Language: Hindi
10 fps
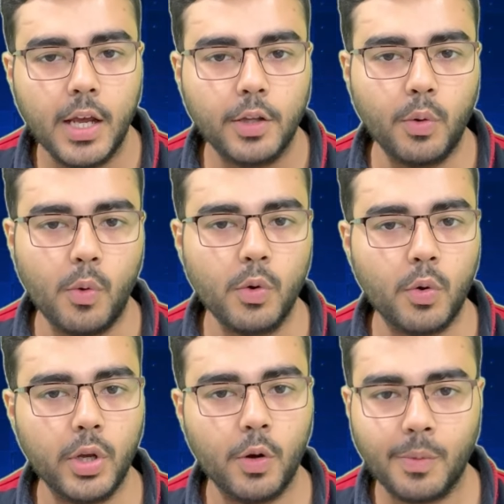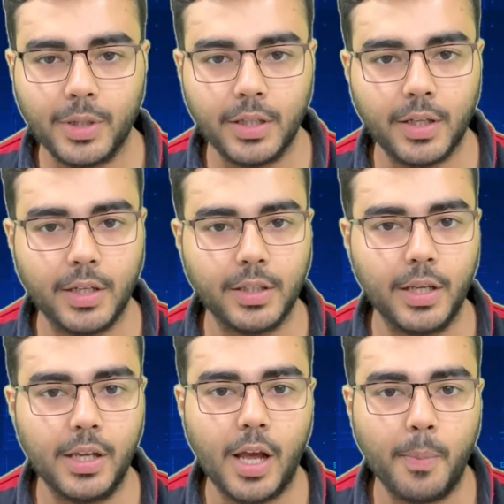तो उनको ये लोग मदद करते
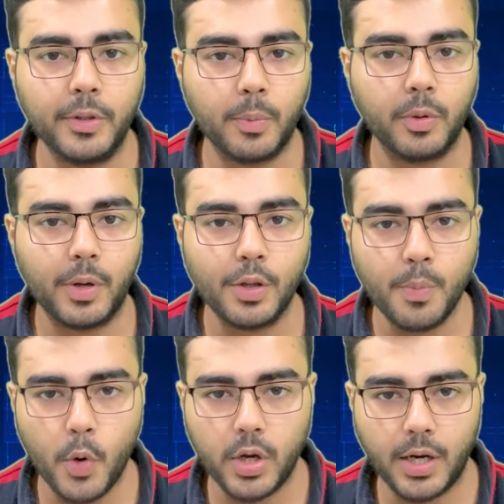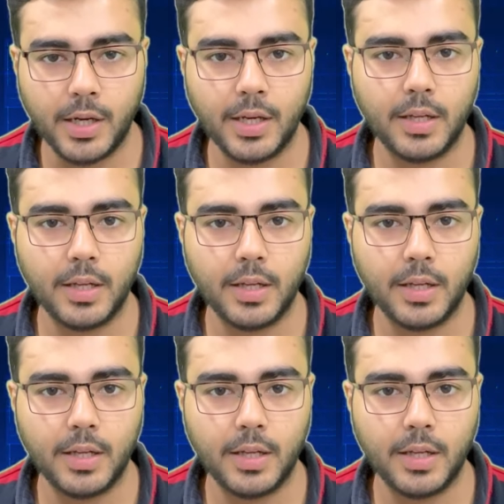हैं यहाँ पे सबसे पहले तो बुक रनिंग के